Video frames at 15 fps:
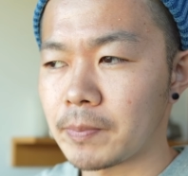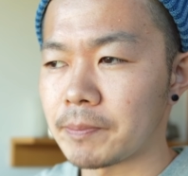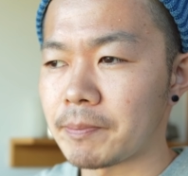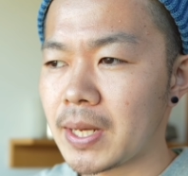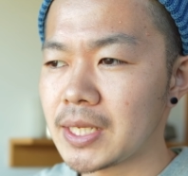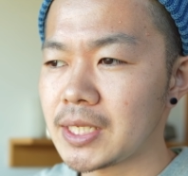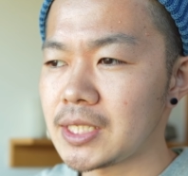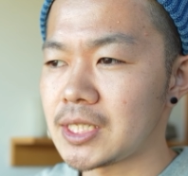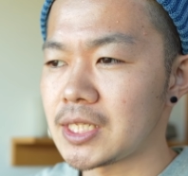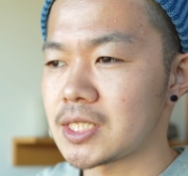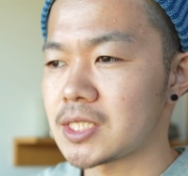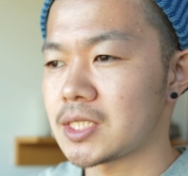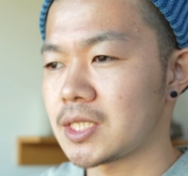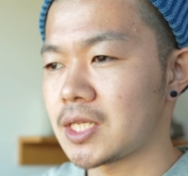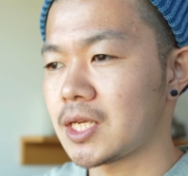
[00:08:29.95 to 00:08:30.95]
ぱ毎
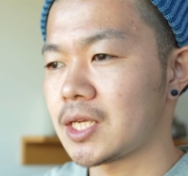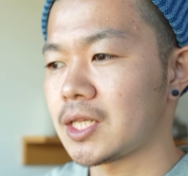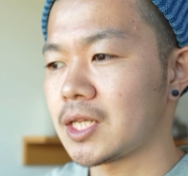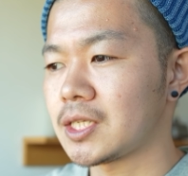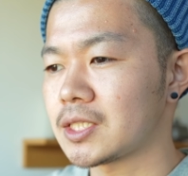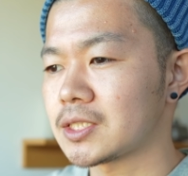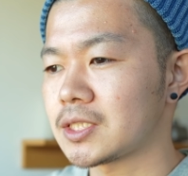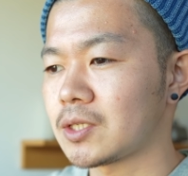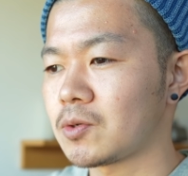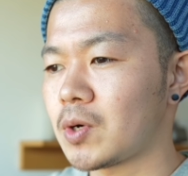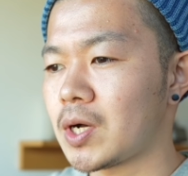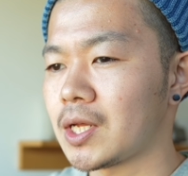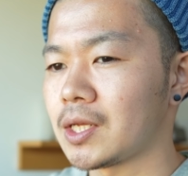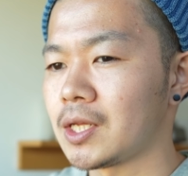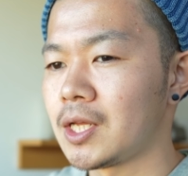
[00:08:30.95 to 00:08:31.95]
日ね何かしらご
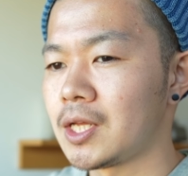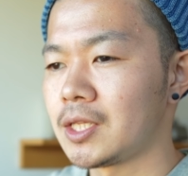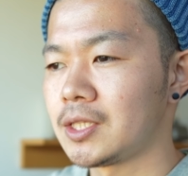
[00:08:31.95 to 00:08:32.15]
飯